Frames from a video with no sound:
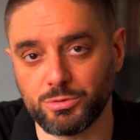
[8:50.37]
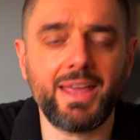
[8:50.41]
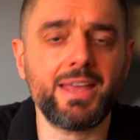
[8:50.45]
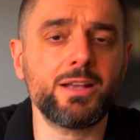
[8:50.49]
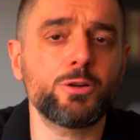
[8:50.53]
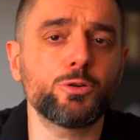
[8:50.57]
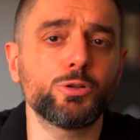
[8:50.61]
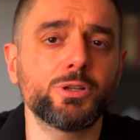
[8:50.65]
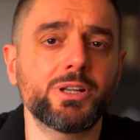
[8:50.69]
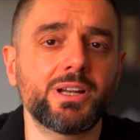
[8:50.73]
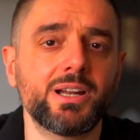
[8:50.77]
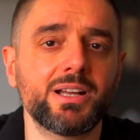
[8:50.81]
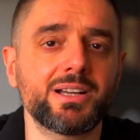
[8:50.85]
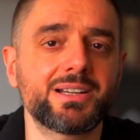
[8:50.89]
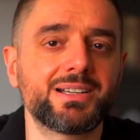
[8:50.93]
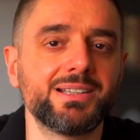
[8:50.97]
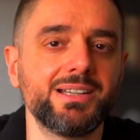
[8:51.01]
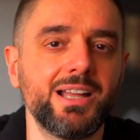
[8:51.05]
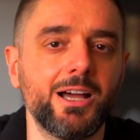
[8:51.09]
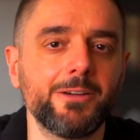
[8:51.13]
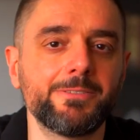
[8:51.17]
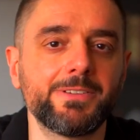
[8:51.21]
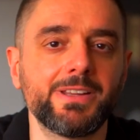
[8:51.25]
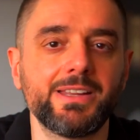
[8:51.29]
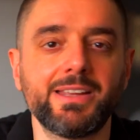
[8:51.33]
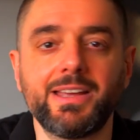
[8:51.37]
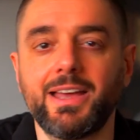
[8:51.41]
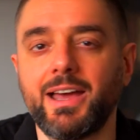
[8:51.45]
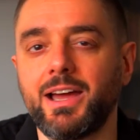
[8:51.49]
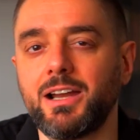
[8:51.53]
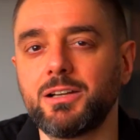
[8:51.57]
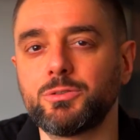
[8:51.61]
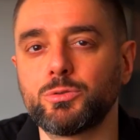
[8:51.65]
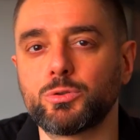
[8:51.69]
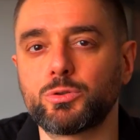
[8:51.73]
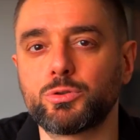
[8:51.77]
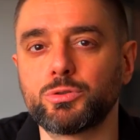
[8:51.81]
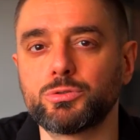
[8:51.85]
Ek olarak klavyeye
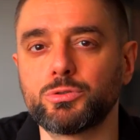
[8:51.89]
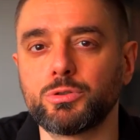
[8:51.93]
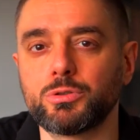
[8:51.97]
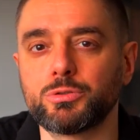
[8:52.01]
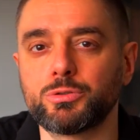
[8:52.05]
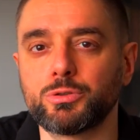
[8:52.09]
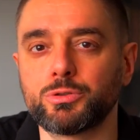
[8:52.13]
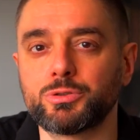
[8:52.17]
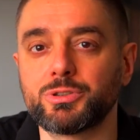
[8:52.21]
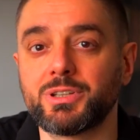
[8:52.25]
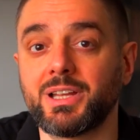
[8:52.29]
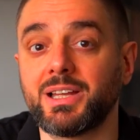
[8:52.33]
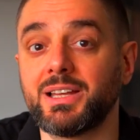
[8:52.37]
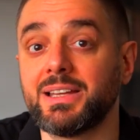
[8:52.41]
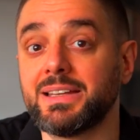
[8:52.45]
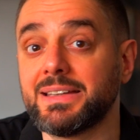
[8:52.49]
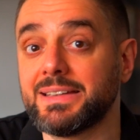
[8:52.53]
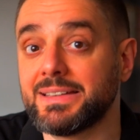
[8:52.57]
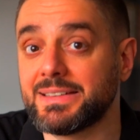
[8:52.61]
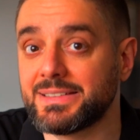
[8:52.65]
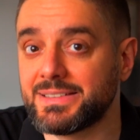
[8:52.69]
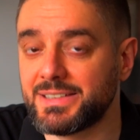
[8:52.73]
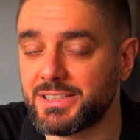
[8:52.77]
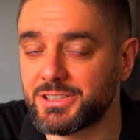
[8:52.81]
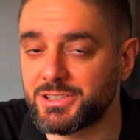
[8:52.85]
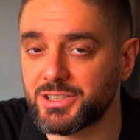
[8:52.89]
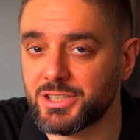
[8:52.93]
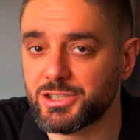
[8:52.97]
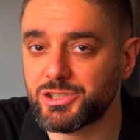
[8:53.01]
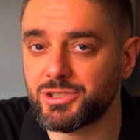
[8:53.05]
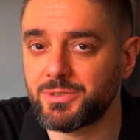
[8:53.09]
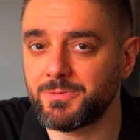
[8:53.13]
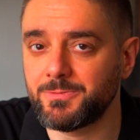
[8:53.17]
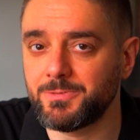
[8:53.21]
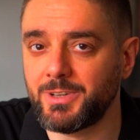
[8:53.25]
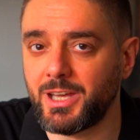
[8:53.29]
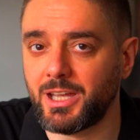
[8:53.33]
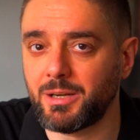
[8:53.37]
her dokunulduğunda
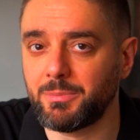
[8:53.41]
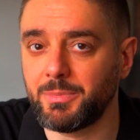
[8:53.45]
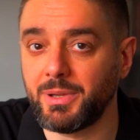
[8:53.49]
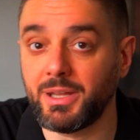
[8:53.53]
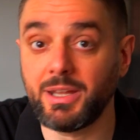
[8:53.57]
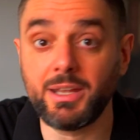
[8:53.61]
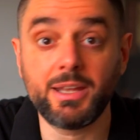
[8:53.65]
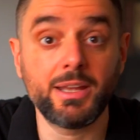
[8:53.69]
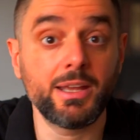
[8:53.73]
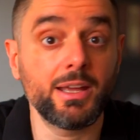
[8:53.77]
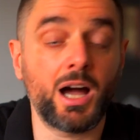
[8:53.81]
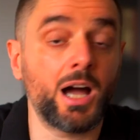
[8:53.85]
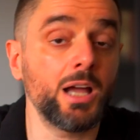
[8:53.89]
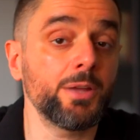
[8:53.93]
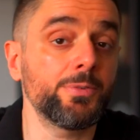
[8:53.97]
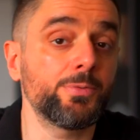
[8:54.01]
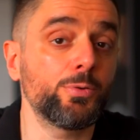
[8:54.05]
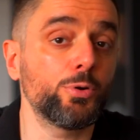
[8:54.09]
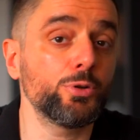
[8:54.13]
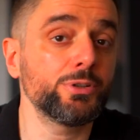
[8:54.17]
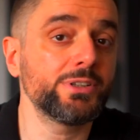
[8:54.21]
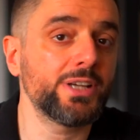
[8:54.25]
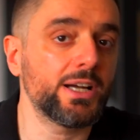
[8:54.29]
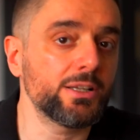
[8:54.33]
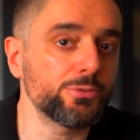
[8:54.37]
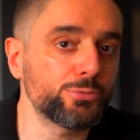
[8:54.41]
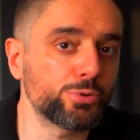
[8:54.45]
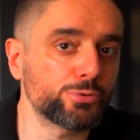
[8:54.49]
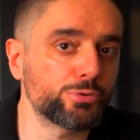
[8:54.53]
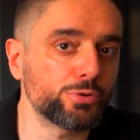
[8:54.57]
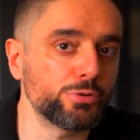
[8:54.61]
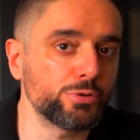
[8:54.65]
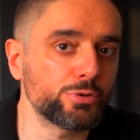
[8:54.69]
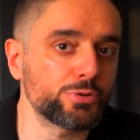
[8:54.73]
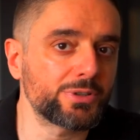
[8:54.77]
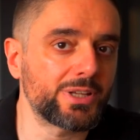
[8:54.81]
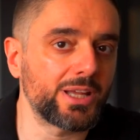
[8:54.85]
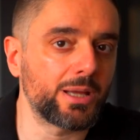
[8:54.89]
titreşim verme, iPhone yan
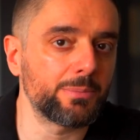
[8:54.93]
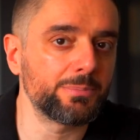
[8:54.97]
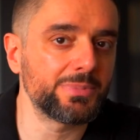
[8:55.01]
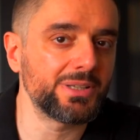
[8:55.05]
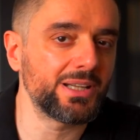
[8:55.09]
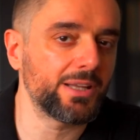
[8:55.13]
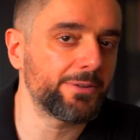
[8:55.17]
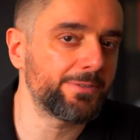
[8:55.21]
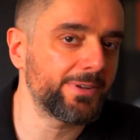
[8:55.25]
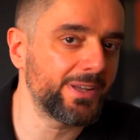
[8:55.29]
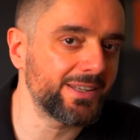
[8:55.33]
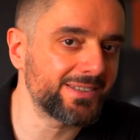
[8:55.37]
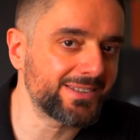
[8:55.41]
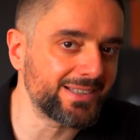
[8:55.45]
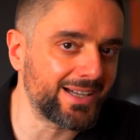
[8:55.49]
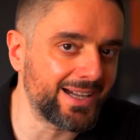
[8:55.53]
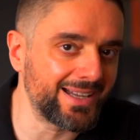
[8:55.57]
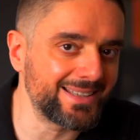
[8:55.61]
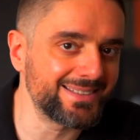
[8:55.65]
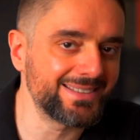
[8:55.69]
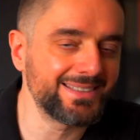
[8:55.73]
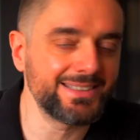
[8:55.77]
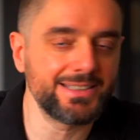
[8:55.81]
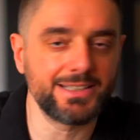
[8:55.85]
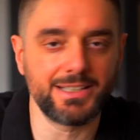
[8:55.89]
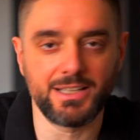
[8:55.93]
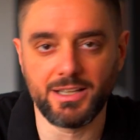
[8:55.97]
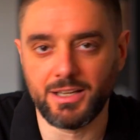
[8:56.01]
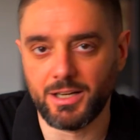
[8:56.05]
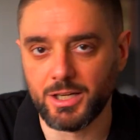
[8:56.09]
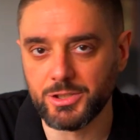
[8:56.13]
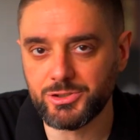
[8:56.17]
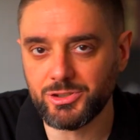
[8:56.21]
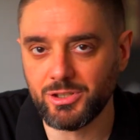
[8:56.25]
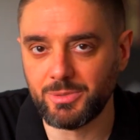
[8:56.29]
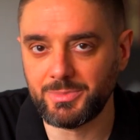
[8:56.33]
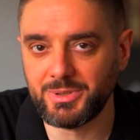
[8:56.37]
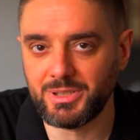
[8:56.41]
tutulurken bile Face ID ile
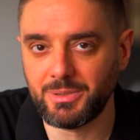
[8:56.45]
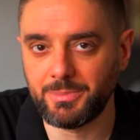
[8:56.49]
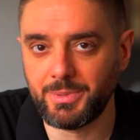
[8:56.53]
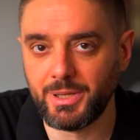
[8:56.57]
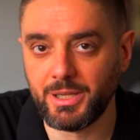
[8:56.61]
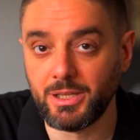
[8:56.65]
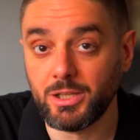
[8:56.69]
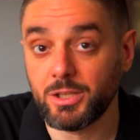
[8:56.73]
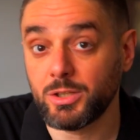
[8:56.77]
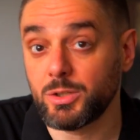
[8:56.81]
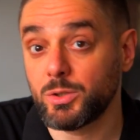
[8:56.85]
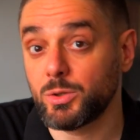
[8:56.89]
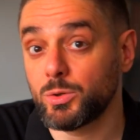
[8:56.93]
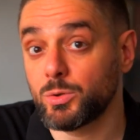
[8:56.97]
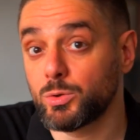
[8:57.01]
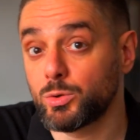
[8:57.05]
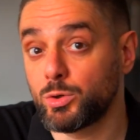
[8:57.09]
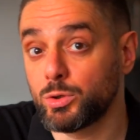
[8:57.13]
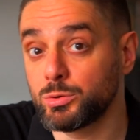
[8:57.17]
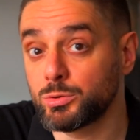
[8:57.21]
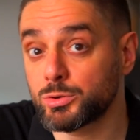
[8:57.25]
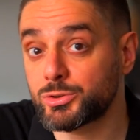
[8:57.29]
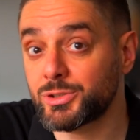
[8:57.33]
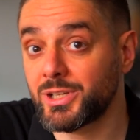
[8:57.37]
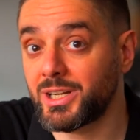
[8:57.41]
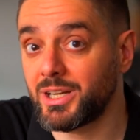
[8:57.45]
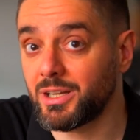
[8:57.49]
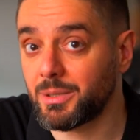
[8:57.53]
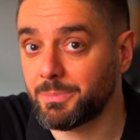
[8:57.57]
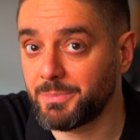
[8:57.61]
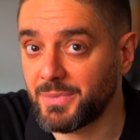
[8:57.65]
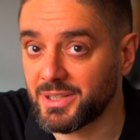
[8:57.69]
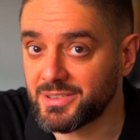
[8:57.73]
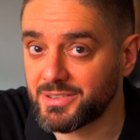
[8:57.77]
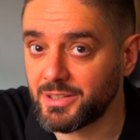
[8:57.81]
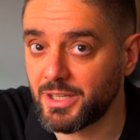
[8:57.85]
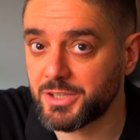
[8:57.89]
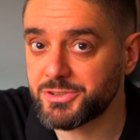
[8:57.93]
açabilme, konuşarak
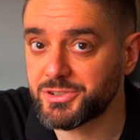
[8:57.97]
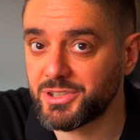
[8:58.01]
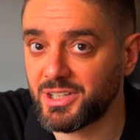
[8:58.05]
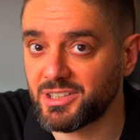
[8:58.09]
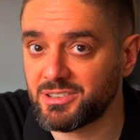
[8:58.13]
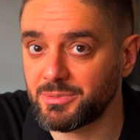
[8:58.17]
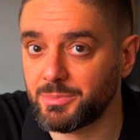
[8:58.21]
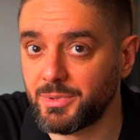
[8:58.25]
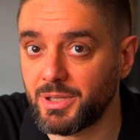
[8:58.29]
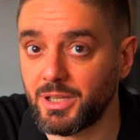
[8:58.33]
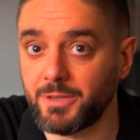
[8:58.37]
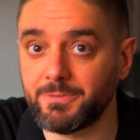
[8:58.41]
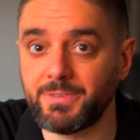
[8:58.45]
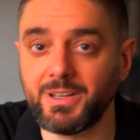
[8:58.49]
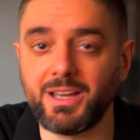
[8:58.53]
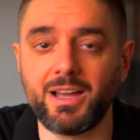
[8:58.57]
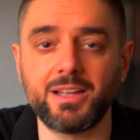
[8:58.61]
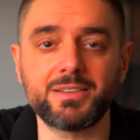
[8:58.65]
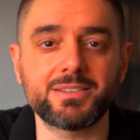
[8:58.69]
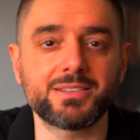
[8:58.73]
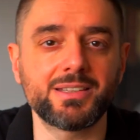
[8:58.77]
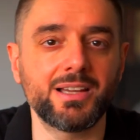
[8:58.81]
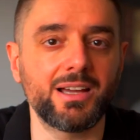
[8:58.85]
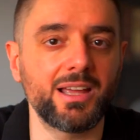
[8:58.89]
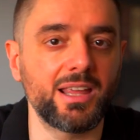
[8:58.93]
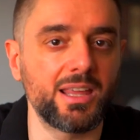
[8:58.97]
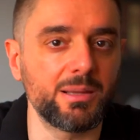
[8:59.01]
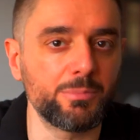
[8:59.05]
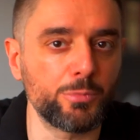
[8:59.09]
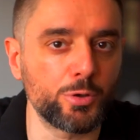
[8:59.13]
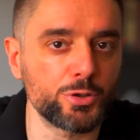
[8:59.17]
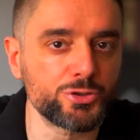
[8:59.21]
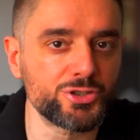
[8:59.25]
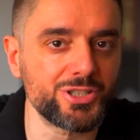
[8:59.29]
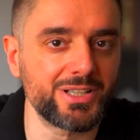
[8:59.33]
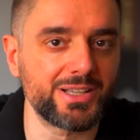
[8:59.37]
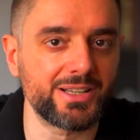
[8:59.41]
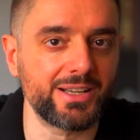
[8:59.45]
mesaj yazma ve hatta
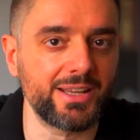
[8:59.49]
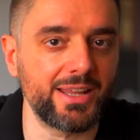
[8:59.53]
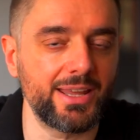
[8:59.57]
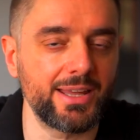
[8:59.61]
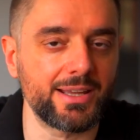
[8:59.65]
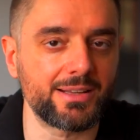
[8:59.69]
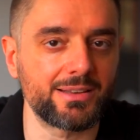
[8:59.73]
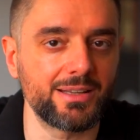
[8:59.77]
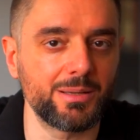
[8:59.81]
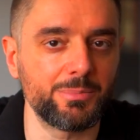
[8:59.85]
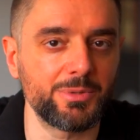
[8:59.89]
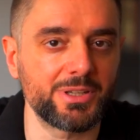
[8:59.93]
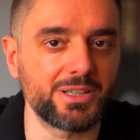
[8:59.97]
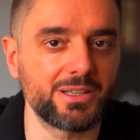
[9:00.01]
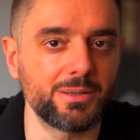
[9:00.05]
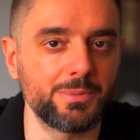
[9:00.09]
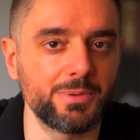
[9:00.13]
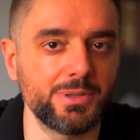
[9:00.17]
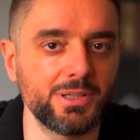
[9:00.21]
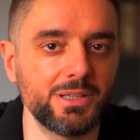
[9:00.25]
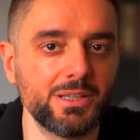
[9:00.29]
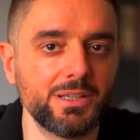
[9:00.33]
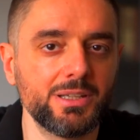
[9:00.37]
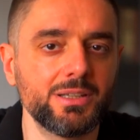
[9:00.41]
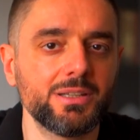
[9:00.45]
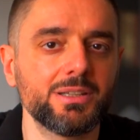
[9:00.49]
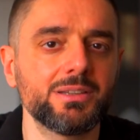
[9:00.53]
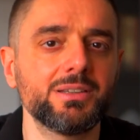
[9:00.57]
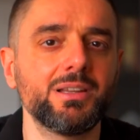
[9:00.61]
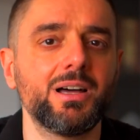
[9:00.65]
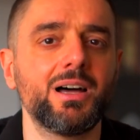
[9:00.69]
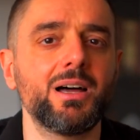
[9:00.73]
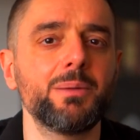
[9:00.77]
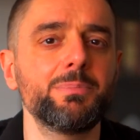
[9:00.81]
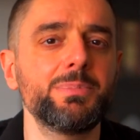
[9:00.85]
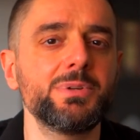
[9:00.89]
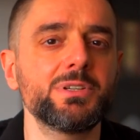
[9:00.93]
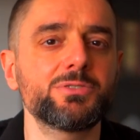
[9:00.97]
emojileri ekleme gibi
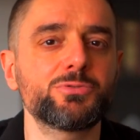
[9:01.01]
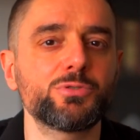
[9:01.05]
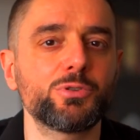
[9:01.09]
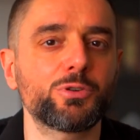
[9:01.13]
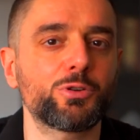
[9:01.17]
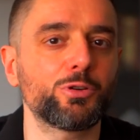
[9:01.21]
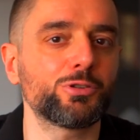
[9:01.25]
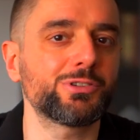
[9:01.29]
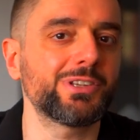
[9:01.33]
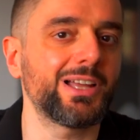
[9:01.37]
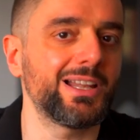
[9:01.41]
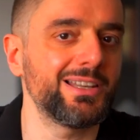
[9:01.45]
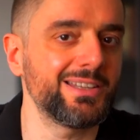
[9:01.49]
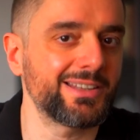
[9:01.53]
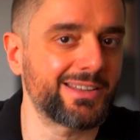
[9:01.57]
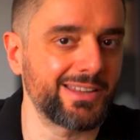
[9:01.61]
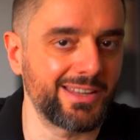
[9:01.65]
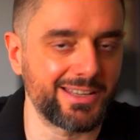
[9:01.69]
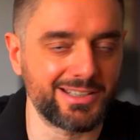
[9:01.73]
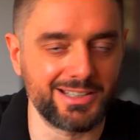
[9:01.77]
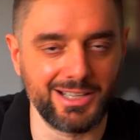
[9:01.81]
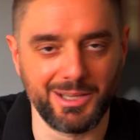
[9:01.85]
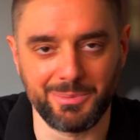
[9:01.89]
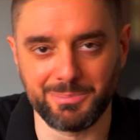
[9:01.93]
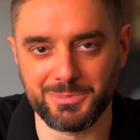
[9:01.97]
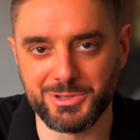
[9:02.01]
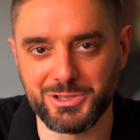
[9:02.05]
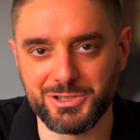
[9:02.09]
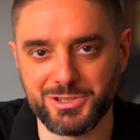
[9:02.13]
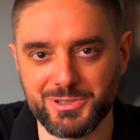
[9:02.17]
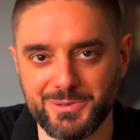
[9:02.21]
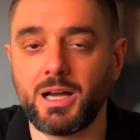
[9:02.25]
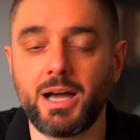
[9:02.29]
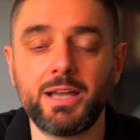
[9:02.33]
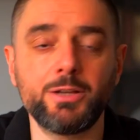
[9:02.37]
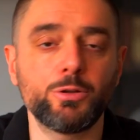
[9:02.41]
daha birçok özellik eklenmiş.